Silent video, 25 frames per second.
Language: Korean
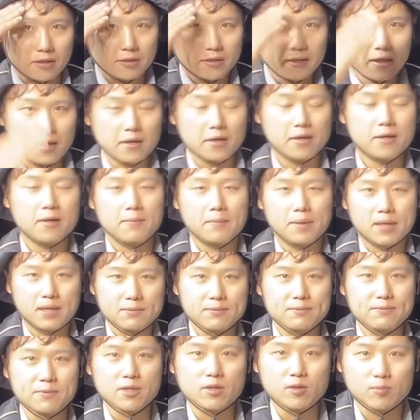대야.
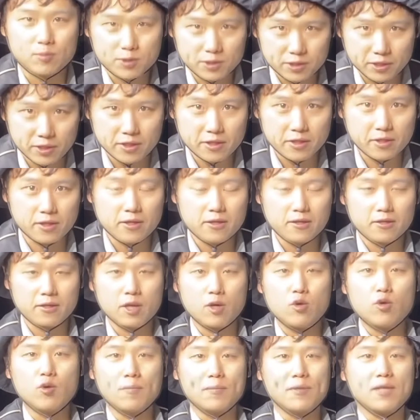반갑습니다 여러분 스키드킹
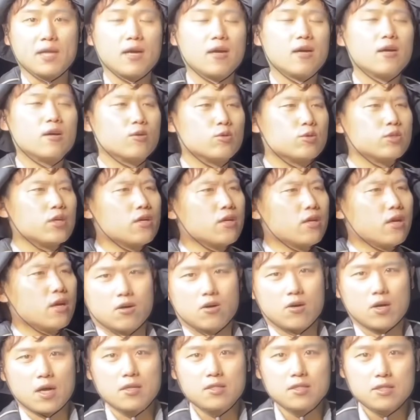태국입니다 요새
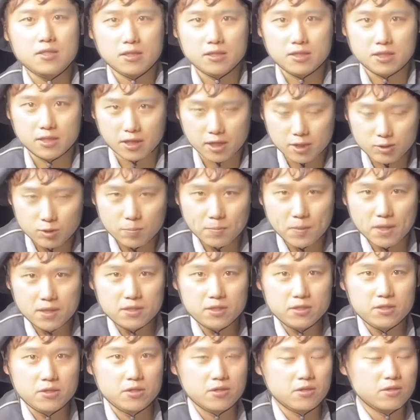뭐 깔치 낚시에 계속
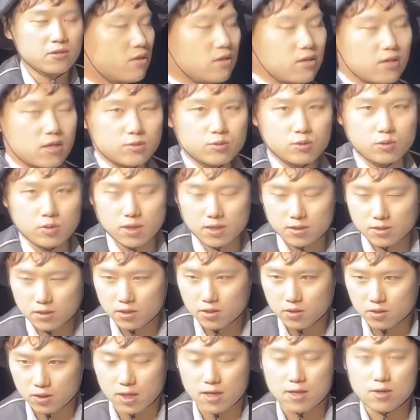빠져서
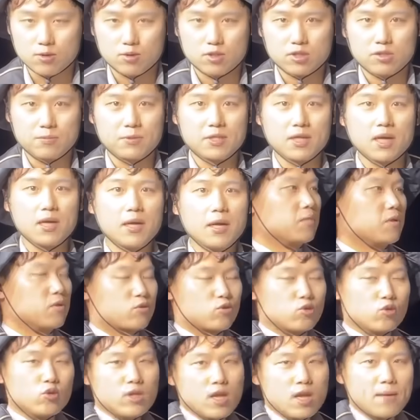계속해서 달리고 있습니다
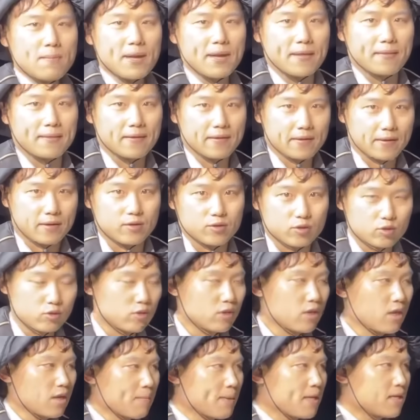준내만 어,
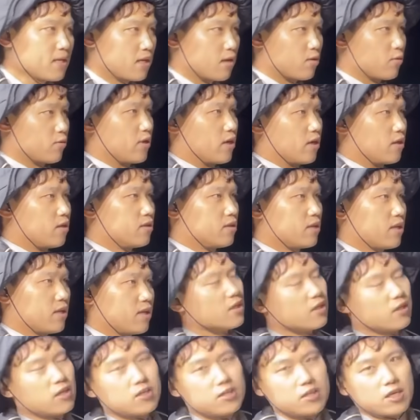준내만이라고 나는데
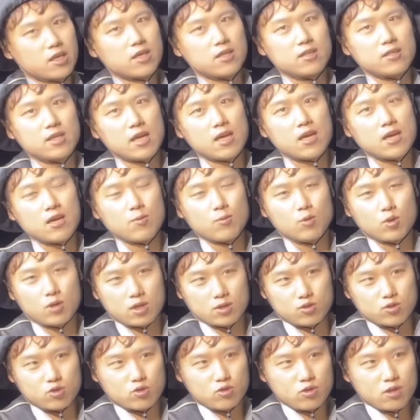왔 이게 제가
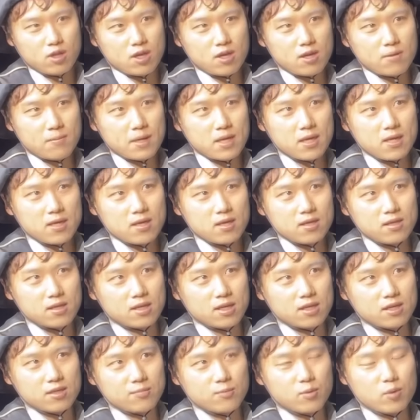생각해보니까
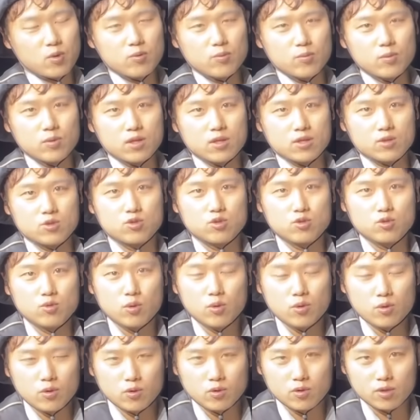준내만이라는 표현보다는
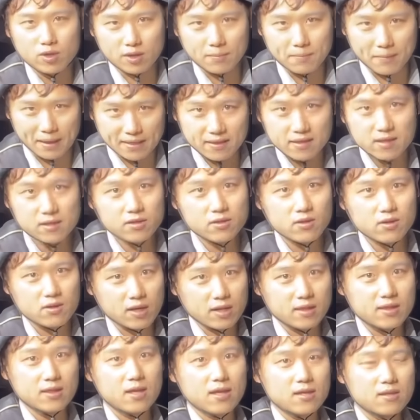준온덕분이 맞는 것
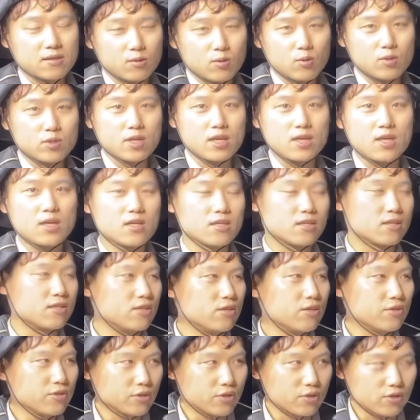같다는 그런 생각이
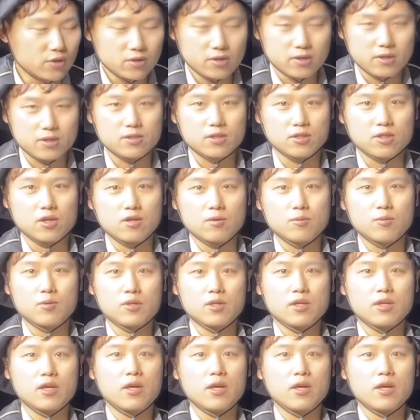들거든요 그래서 여러분들이